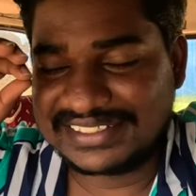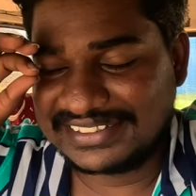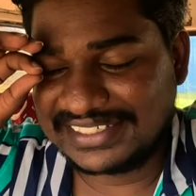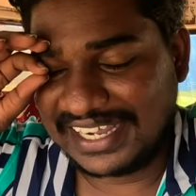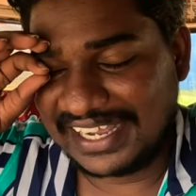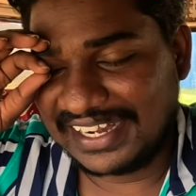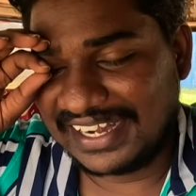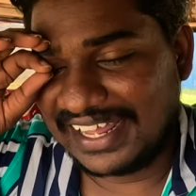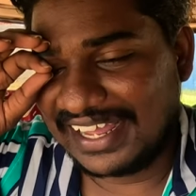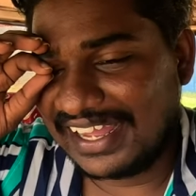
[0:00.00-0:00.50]

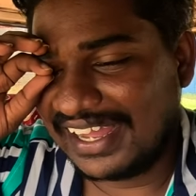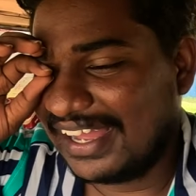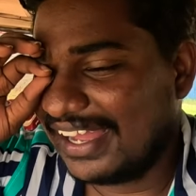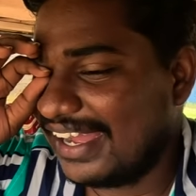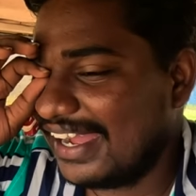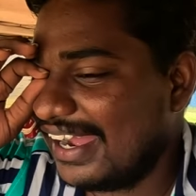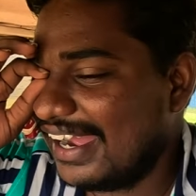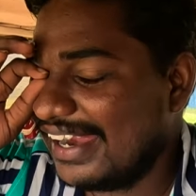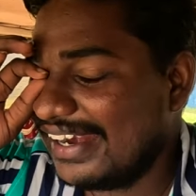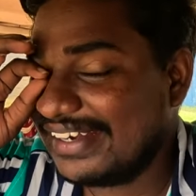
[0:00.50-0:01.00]
చాలా
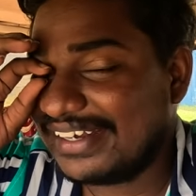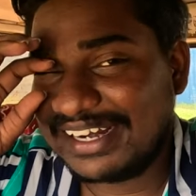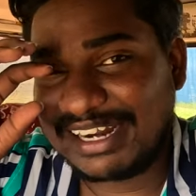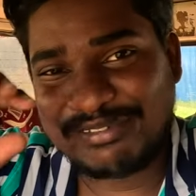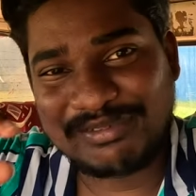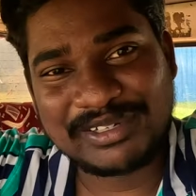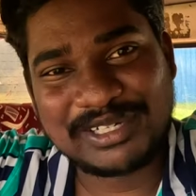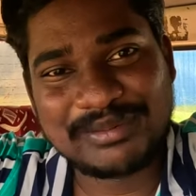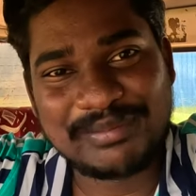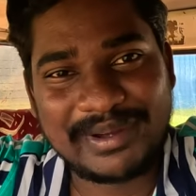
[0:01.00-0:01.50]

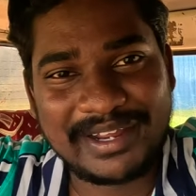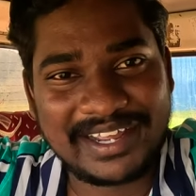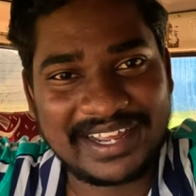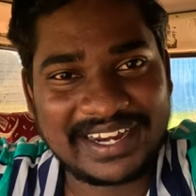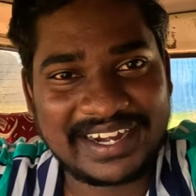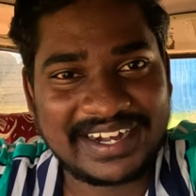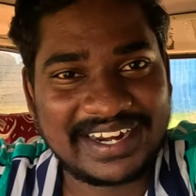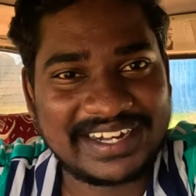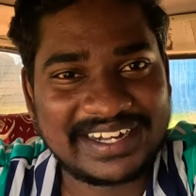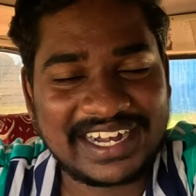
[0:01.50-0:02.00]
ట్రాఫిక్ పోయా
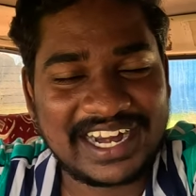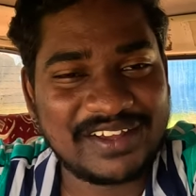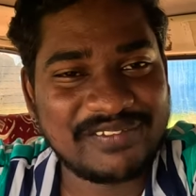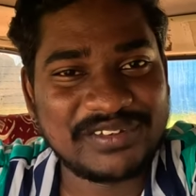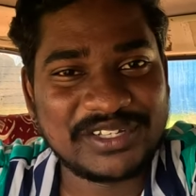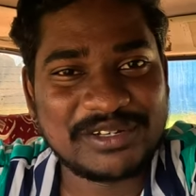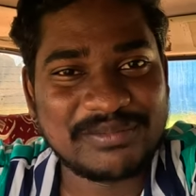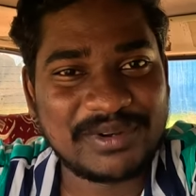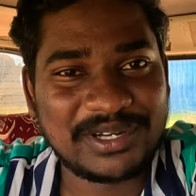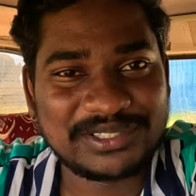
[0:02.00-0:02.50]
ఇక్కడ
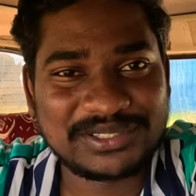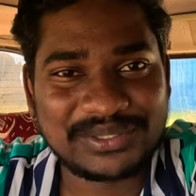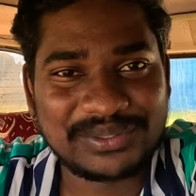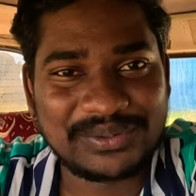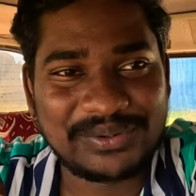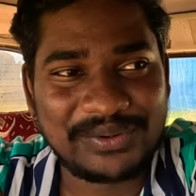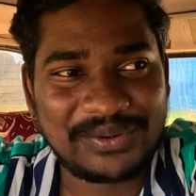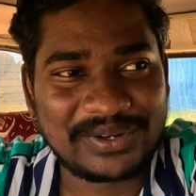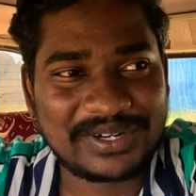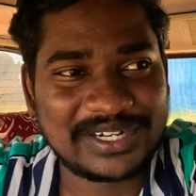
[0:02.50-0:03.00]
ట్రాఫిక్ మాత్రం
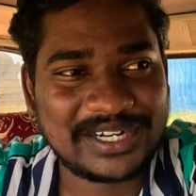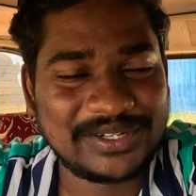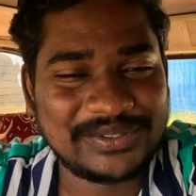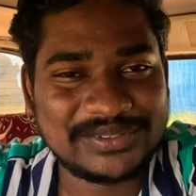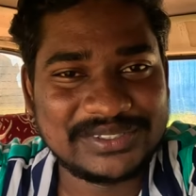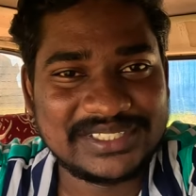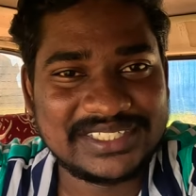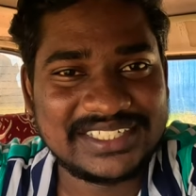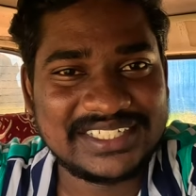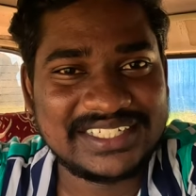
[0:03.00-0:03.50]
ఘోరంగా
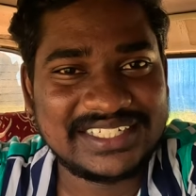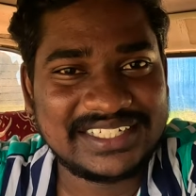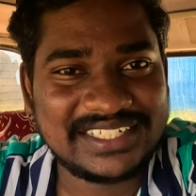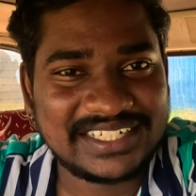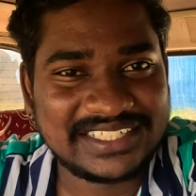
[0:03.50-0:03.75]
ఉంది